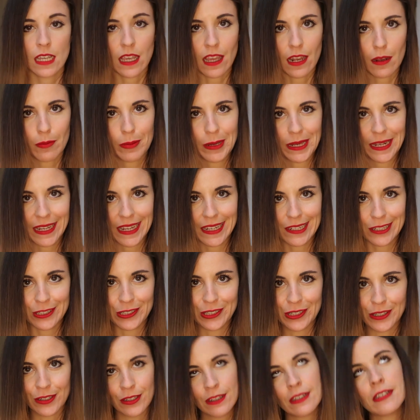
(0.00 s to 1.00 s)
el
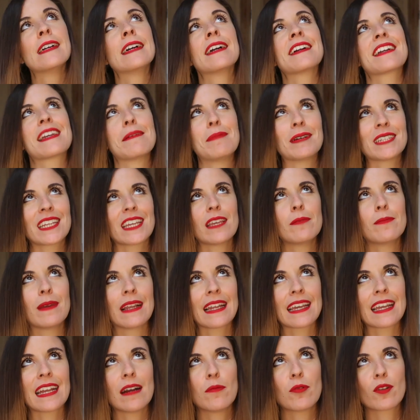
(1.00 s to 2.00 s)
verano? ¿Qué pasa aquí en
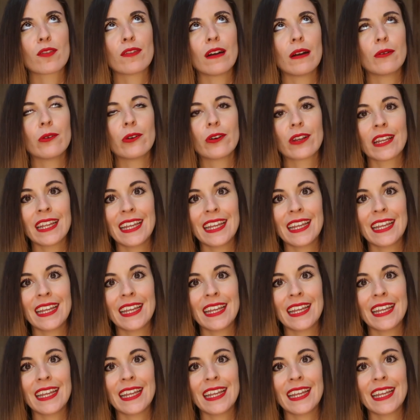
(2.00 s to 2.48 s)
Bélgica, por favor?